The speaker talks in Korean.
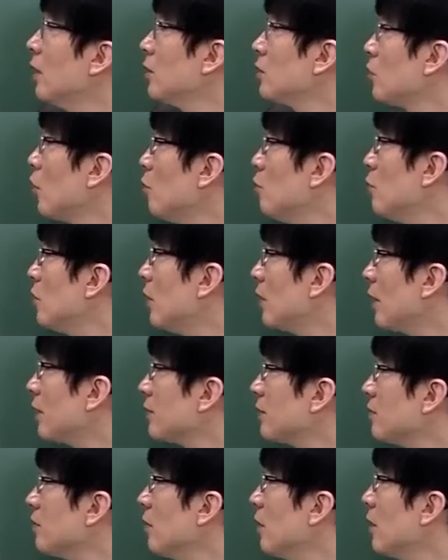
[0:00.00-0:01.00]
정부가
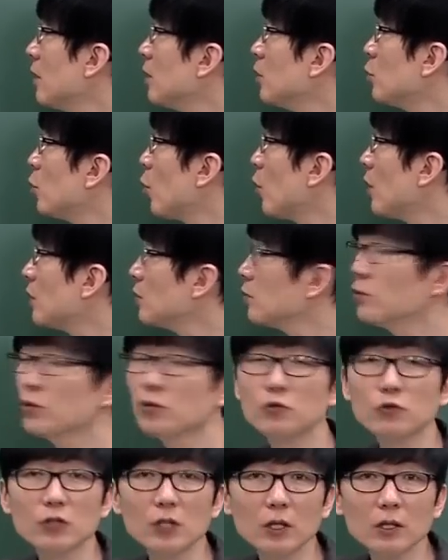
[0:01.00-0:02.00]
나서서 이 독과점을
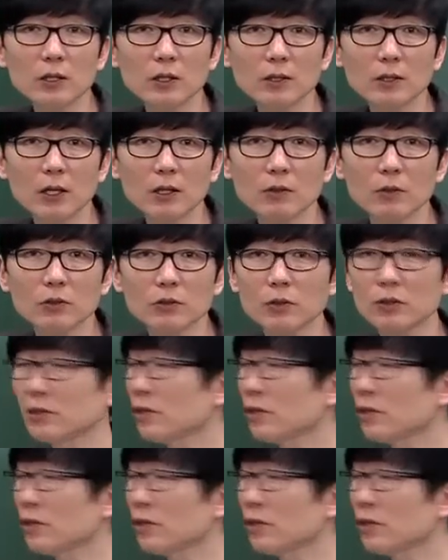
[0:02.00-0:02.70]
규제하게 된다는 거죠.